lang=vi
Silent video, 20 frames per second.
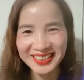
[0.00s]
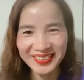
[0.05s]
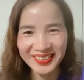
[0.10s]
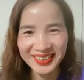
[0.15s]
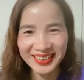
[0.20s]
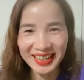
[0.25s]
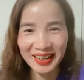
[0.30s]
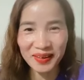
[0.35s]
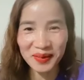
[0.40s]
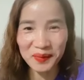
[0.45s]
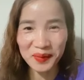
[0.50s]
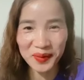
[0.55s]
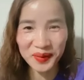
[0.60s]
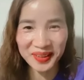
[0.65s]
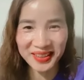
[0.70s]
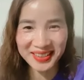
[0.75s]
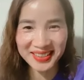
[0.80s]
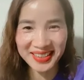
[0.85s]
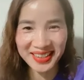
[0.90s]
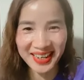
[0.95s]
Chị Võ Tám là
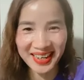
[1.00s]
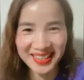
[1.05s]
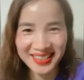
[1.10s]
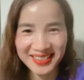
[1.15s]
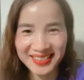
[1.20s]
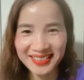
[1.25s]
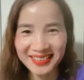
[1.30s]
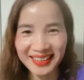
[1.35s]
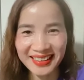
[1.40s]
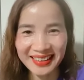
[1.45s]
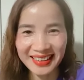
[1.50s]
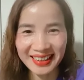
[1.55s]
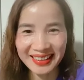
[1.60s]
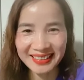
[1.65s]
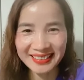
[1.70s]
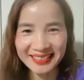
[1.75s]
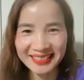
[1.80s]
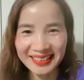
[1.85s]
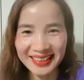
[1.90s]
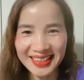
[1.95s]
một người chị hết sức là
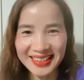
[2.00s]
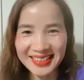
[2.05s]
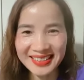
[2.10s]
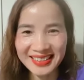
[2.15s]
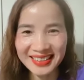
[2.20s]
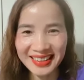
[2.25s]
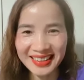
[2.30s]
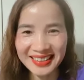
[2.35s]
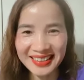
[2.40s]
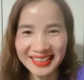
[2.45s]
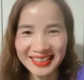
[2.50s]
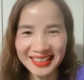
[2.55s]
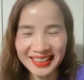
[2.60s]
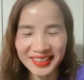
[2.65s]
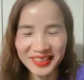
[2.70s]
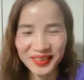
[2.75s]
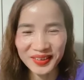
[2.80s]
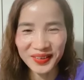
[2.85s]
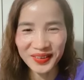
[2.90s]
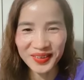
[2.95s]
năng lượng, hết sức là nhiệt
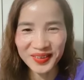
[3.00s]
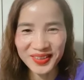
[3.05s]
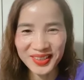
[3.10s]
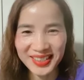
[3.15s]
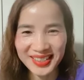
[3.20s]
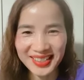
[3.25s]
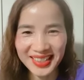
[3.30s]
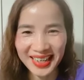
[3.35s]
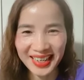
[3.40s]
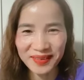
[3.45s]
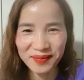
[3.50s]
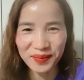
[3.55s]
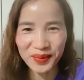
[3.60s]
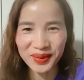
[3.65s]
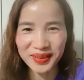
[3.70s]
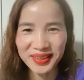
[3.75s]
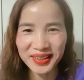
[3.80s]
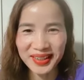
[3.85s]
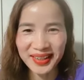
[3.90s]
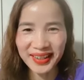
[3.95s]
tình luôn quý cô chú anh chị ạ.
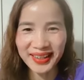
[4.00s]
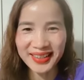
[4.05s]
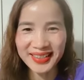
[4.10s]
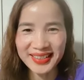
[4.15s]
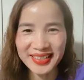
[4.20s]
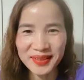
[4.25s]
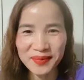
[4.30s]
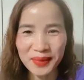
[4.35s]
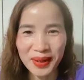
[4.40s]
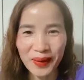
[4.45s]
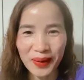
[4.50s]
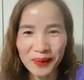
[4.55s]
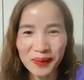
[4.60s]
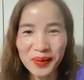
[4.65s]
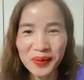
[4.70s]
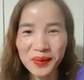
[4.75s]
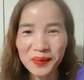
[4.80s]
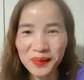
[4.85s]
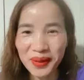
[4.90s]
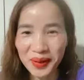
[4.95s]
Một người chị mà Hoàng
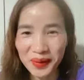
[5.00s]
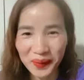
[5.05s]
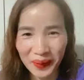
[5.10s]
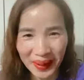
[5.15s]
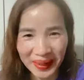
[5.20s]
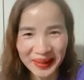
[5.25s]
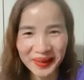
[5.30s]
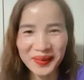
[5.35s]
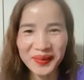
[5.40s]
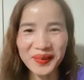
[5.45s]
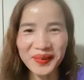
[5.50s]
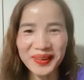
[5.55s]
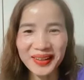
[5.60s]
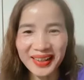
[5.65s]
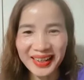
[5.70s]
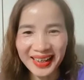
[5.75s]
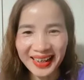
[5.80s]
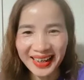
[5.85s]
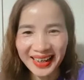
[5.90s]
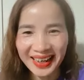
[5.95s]
Viết cũng mới quen
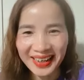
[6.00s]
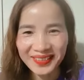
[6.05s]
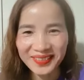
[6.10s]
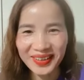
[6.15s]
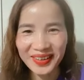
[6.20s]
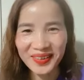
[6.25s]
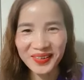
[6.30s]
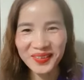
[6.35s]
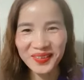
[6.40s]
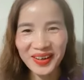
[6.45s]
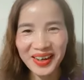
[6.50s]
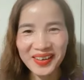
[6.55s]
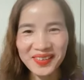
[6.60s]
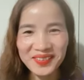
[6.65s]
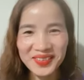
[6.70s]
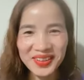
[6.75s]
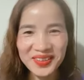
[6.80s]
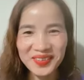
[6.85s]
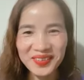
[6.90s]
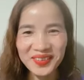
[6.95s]
thôi. Và hôm qua
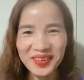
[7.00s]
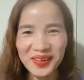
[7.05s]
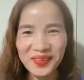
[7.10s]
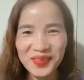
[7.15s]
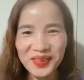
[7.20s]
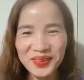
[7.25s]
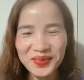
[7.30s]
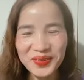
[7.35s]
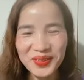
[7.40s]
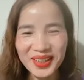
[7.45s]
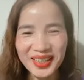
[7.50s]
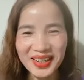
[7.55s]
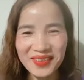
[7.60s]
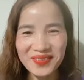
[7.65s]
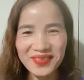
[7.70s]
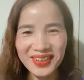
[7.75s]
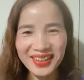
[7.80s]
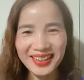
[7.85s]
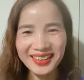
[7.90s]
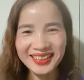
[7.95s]
Hoàng Viết cũng có một buổi
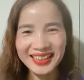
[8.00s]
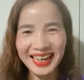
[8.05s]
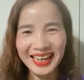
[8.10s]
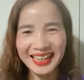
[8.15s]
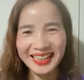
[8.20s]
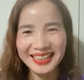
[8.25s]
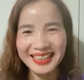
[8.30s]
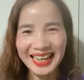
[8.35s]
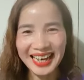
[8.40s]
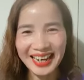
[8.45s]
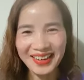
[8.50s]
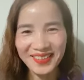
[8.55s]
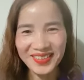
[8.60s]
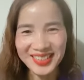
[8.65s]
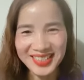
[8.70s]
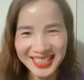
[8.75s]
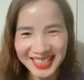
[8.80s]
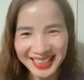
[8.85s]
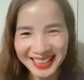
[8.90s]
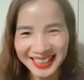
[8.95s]
gặp gỡ tại nhà
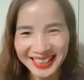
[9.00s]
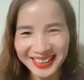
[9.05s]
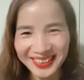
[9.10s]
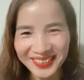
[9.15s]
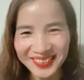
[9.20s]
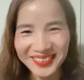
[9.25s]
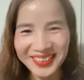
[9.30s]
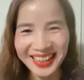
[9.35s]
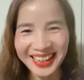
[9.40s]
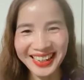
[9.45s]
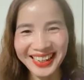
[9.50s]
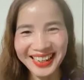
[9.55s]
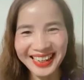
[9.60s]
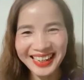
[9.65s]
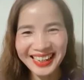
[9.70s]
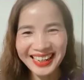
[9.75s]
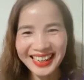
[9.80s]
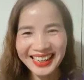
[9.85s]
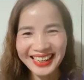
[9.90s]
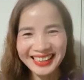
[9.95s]
của chị, đúng không ạ?